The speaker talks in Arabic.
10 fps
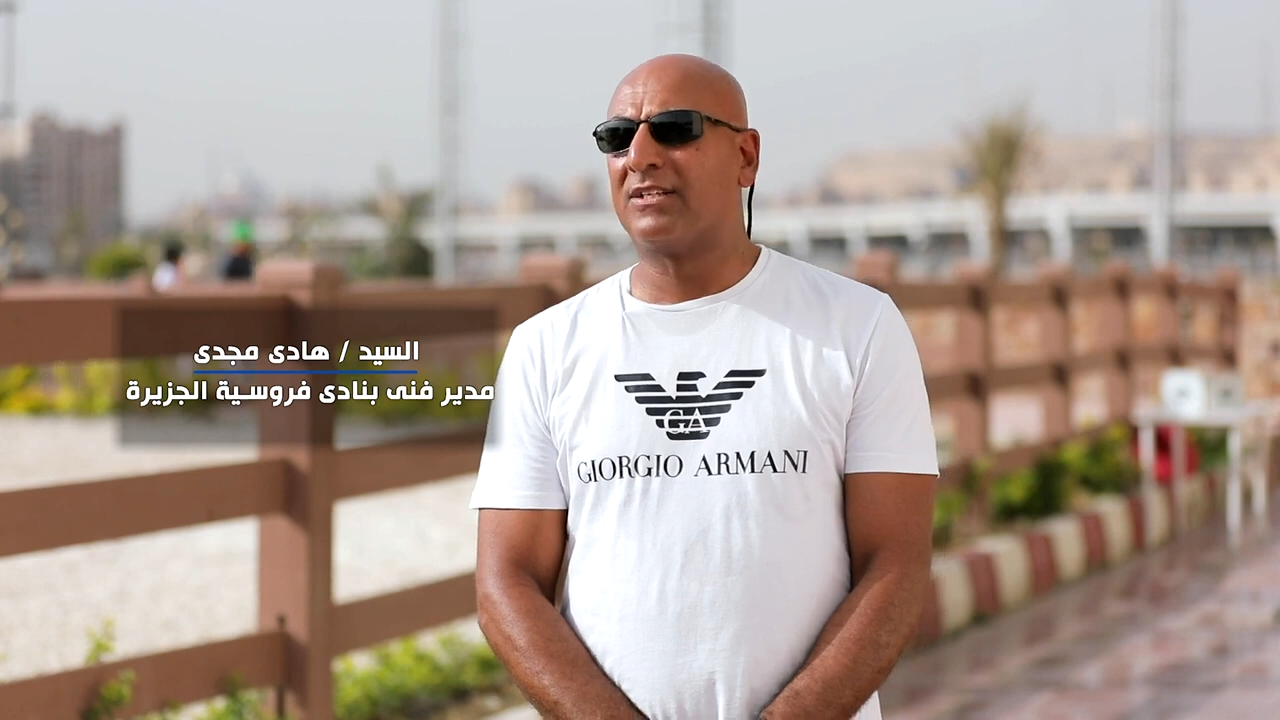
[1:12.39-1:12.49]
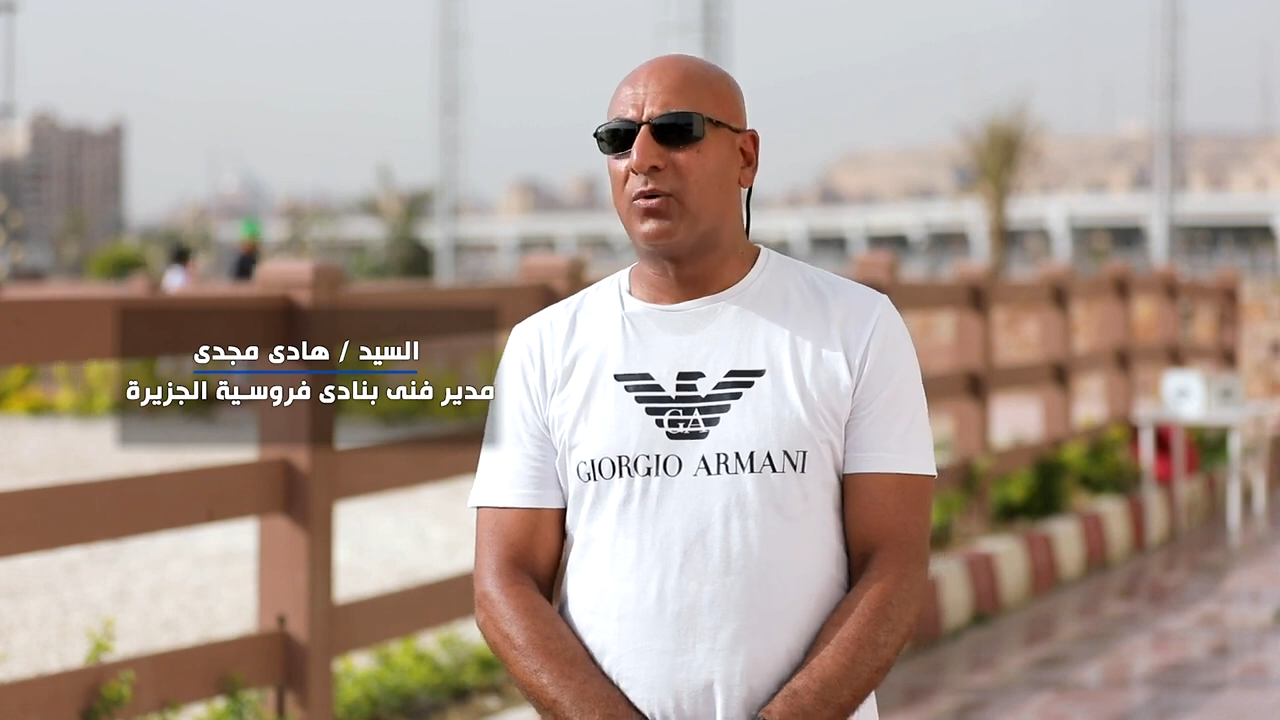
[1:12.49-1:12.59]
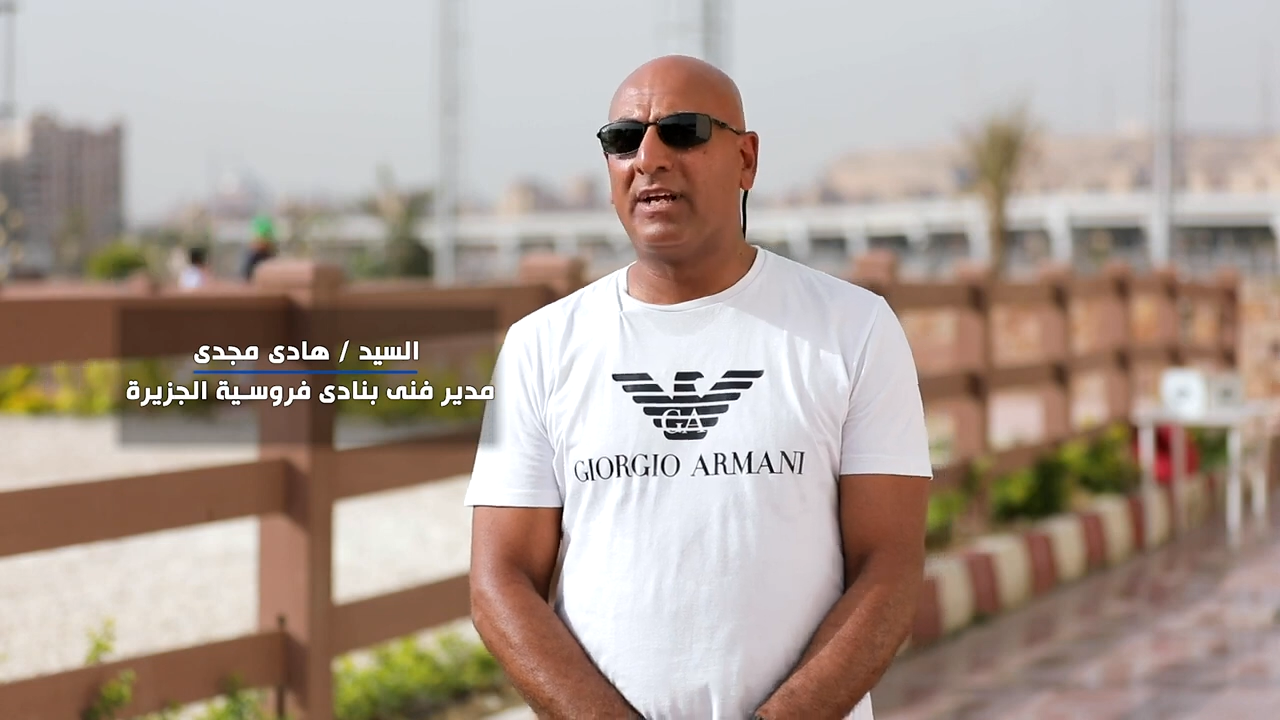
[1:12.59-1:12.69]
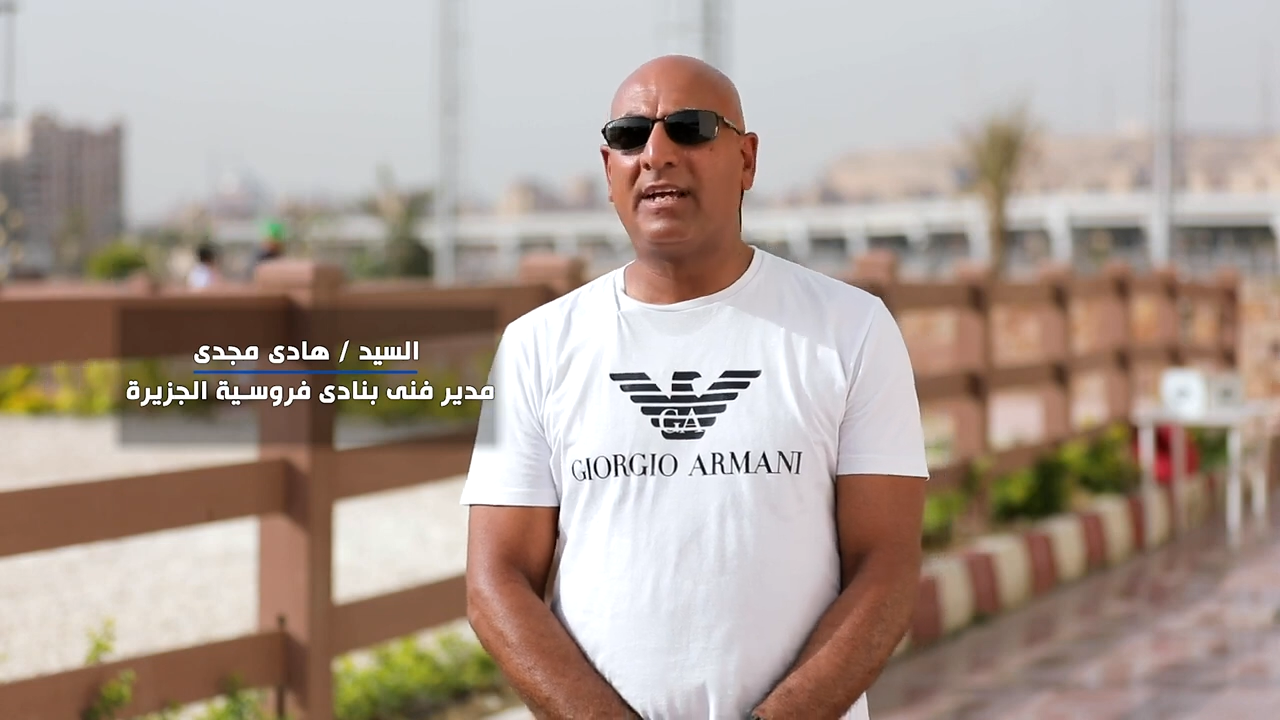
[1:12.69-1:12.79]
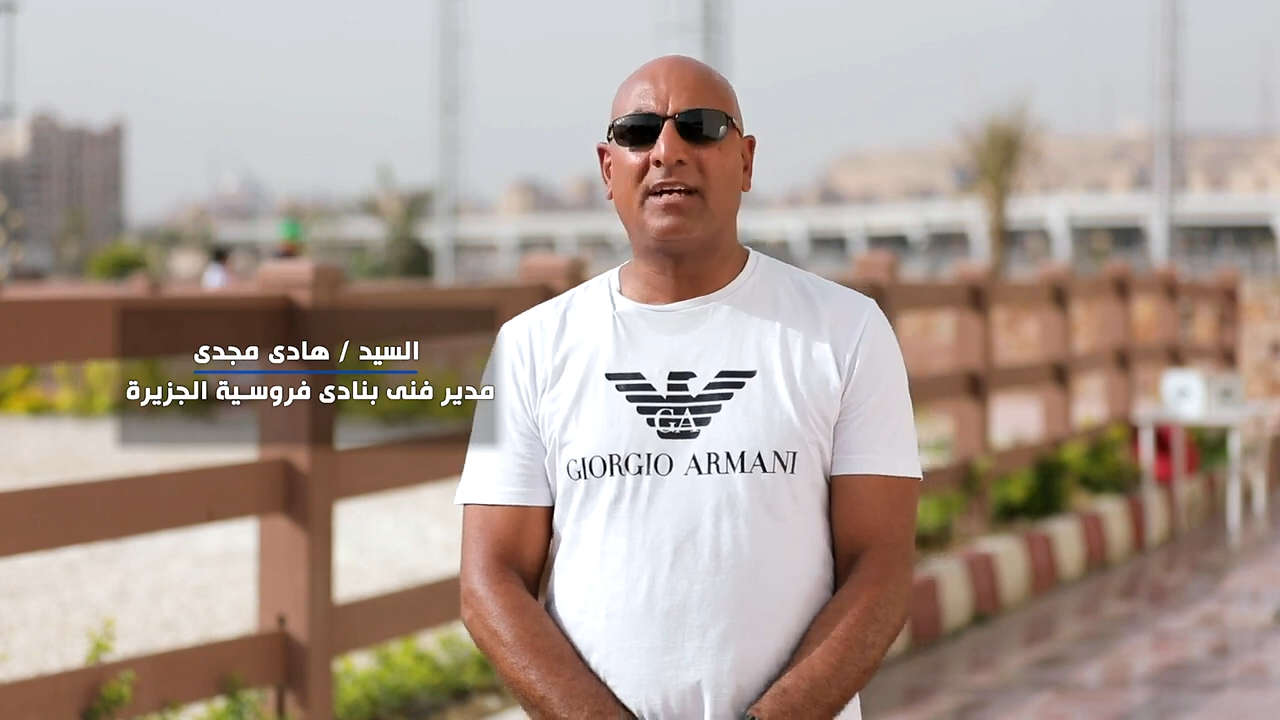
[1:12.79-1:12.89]

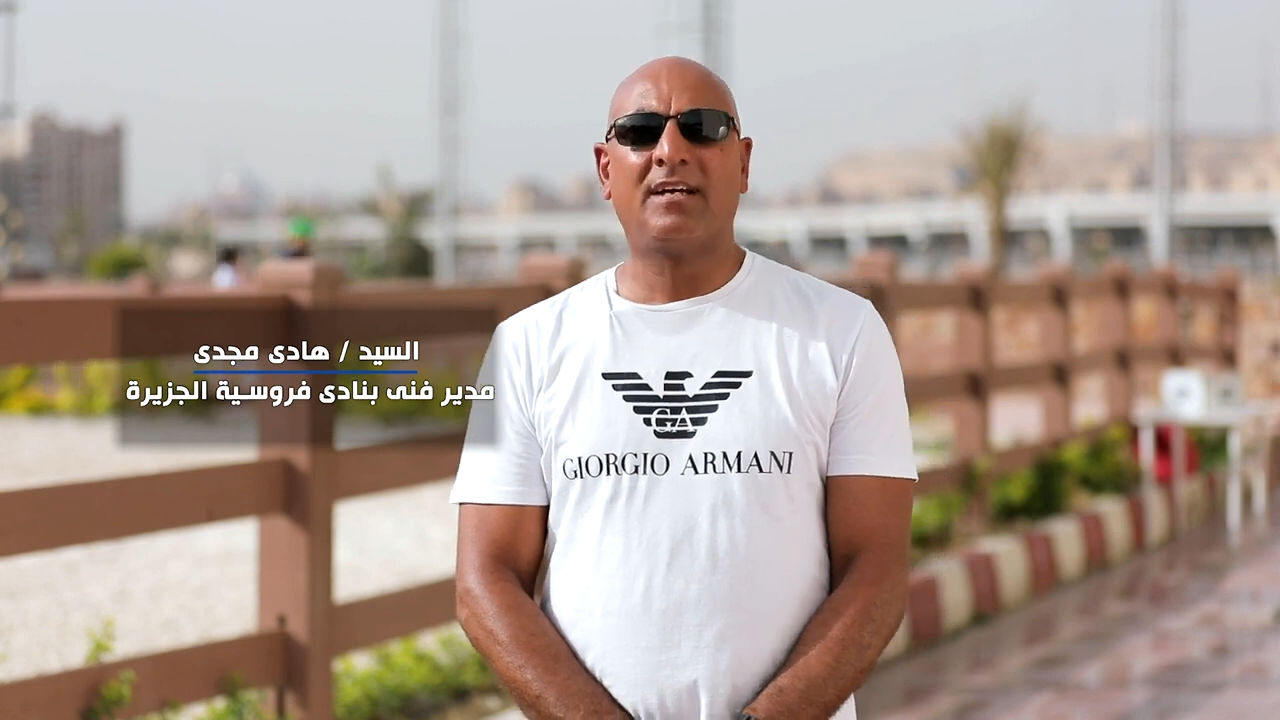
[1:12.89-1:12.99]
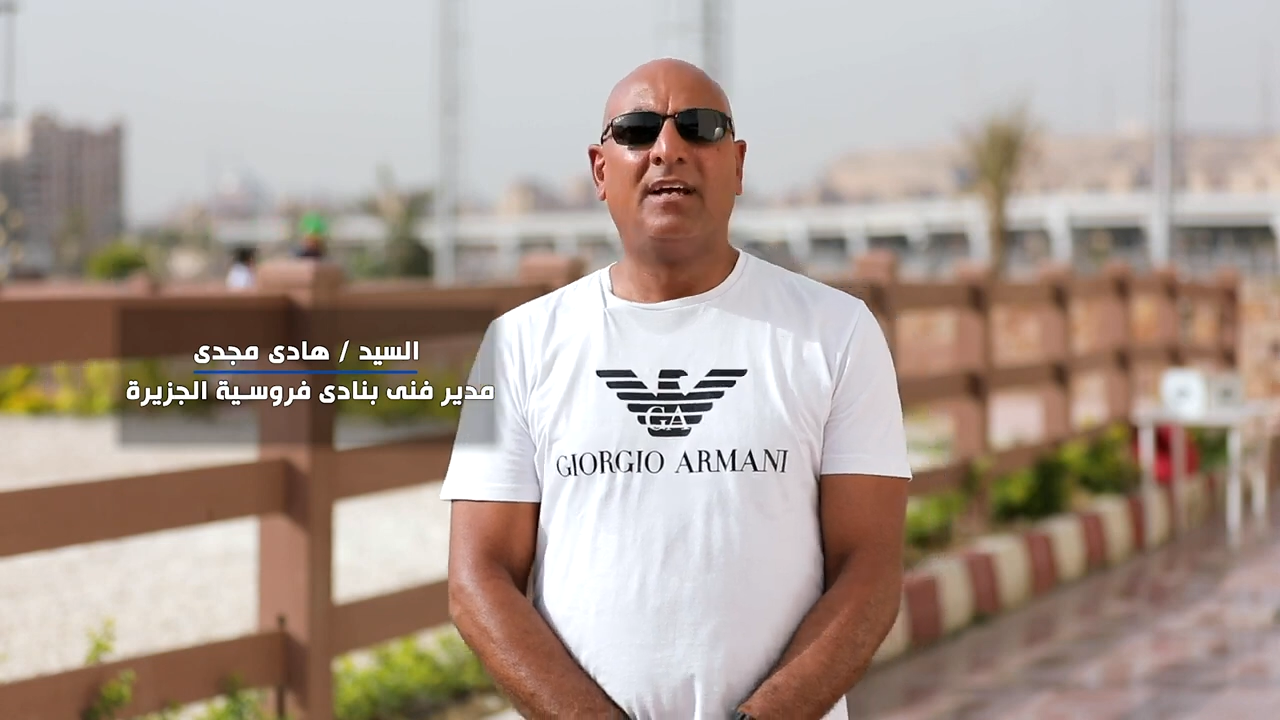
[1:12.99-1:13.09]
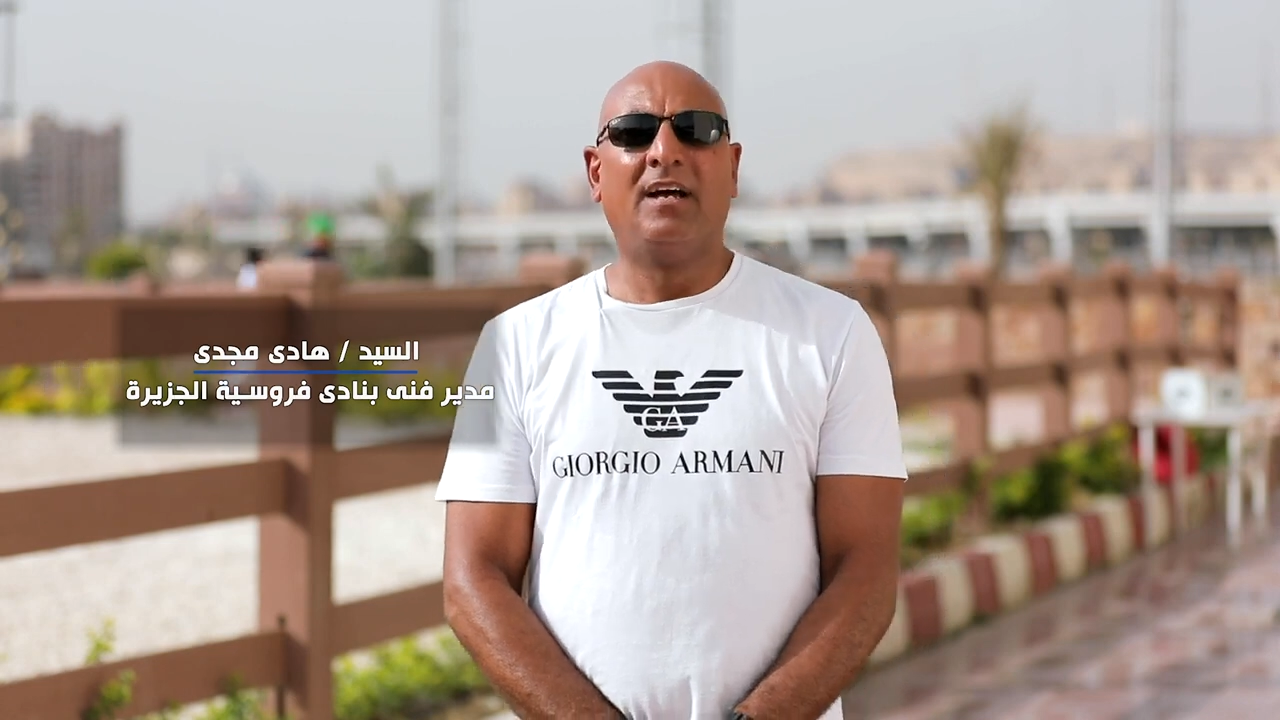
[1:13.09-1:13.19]
الدوليه